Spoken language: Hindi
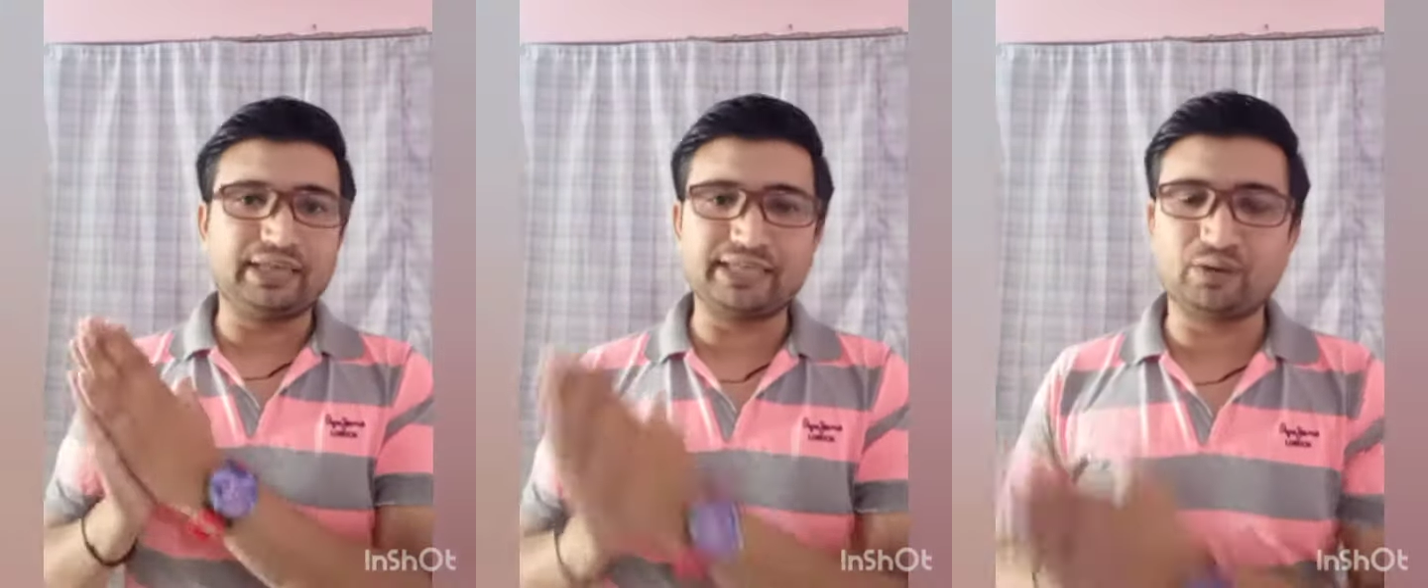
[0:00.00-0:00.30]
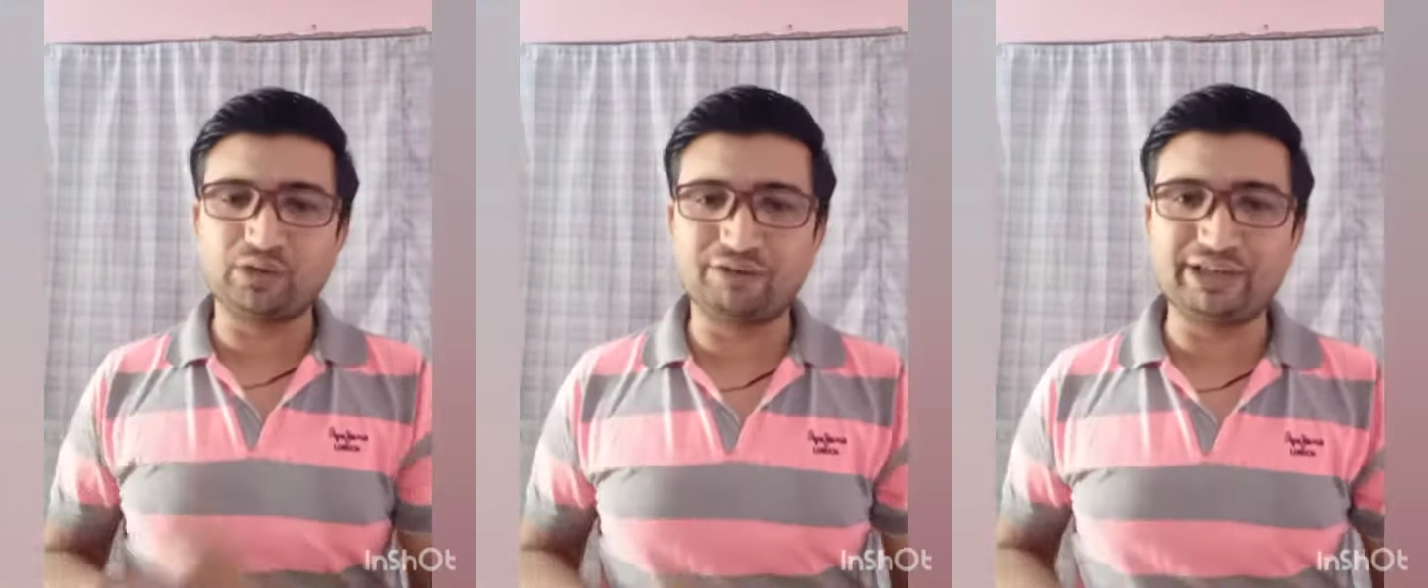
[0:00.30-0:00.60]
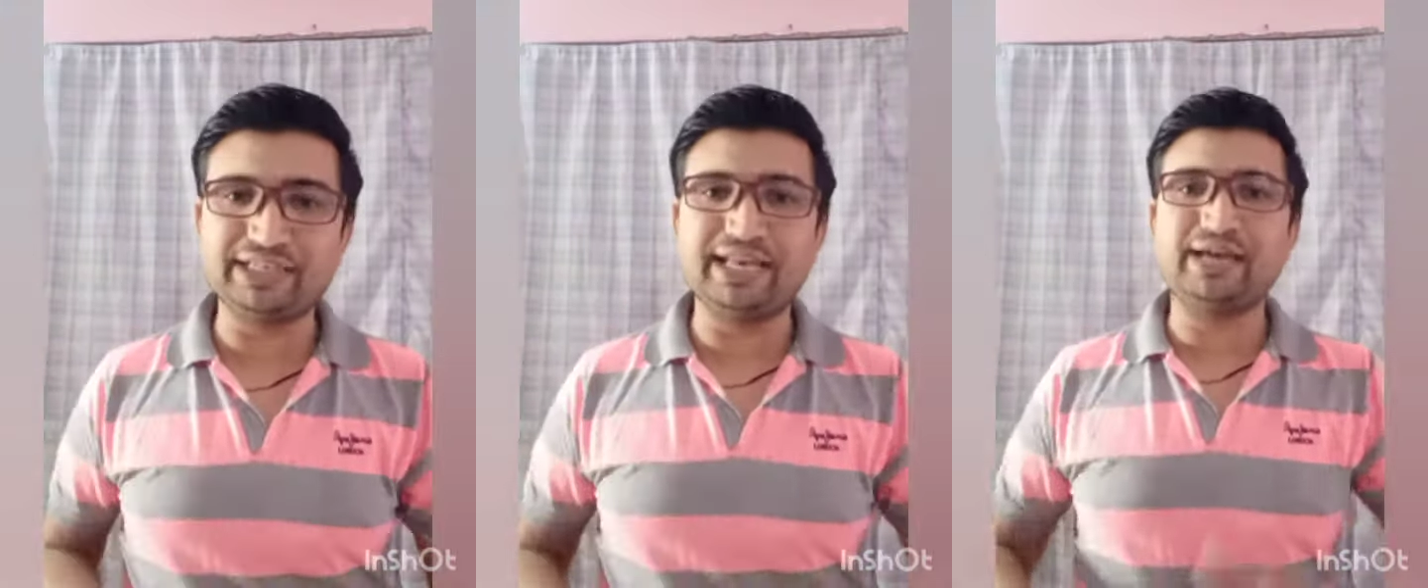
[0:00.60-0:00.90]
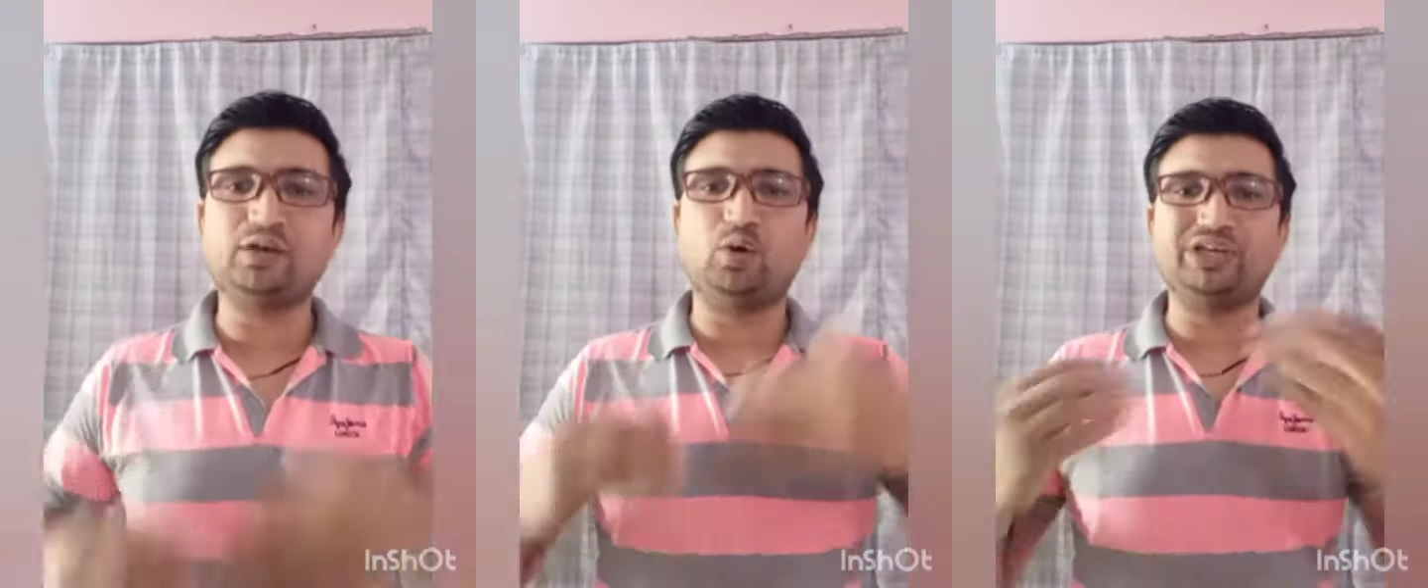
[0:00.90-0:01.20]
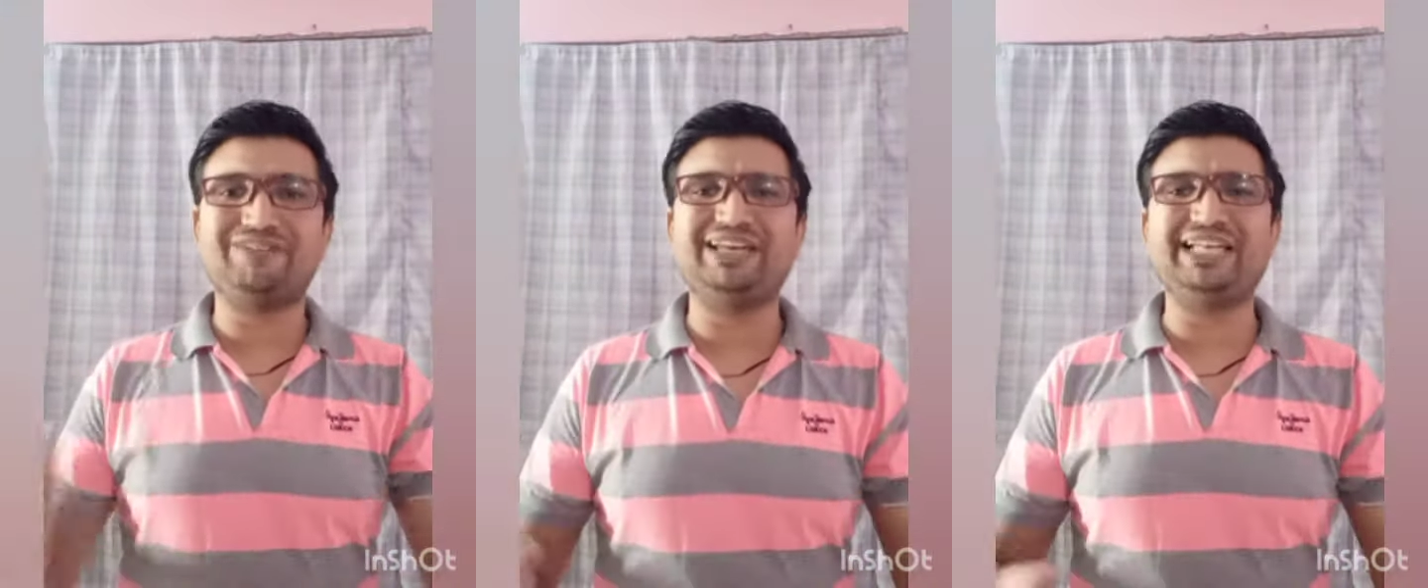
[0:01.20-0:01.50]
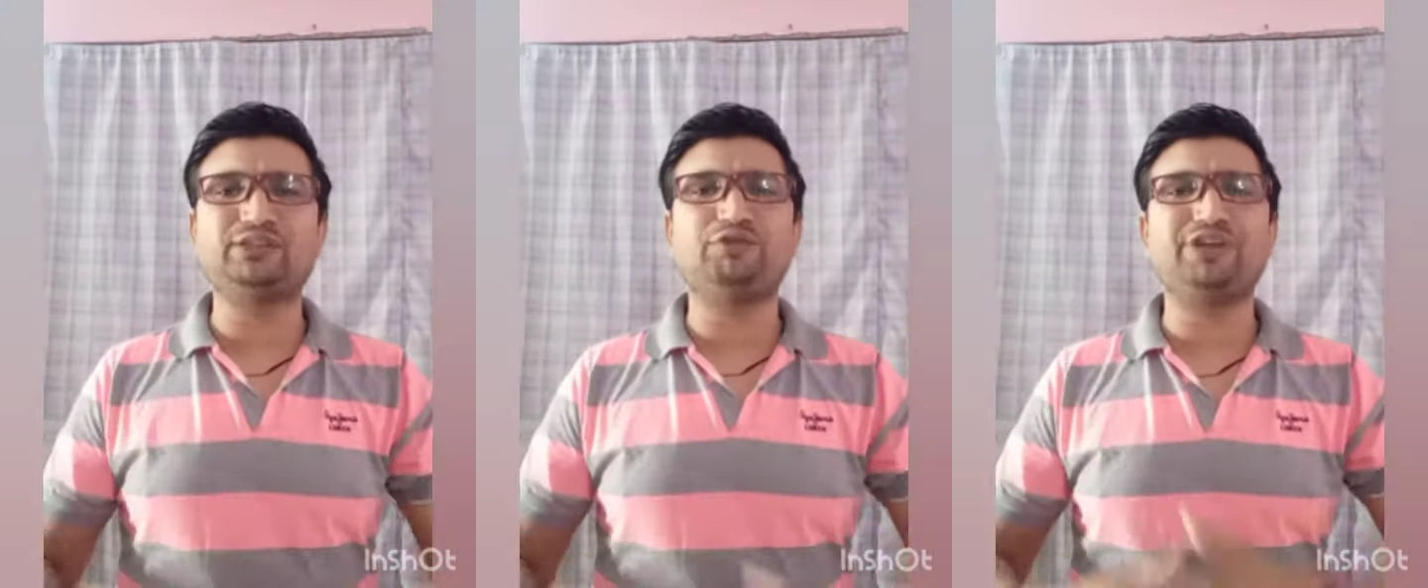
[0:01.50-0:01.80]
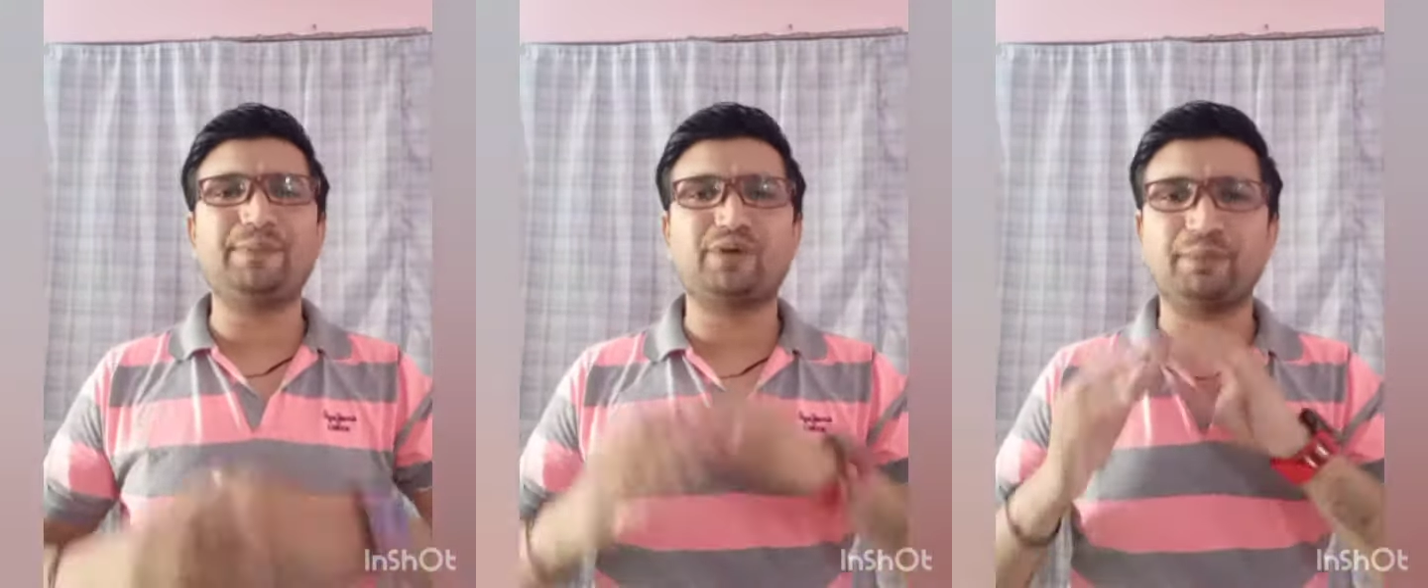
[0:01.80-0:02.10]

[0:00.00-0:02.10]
नहीं होने वाले हैं अगर होने वाले हैं तो फिर आप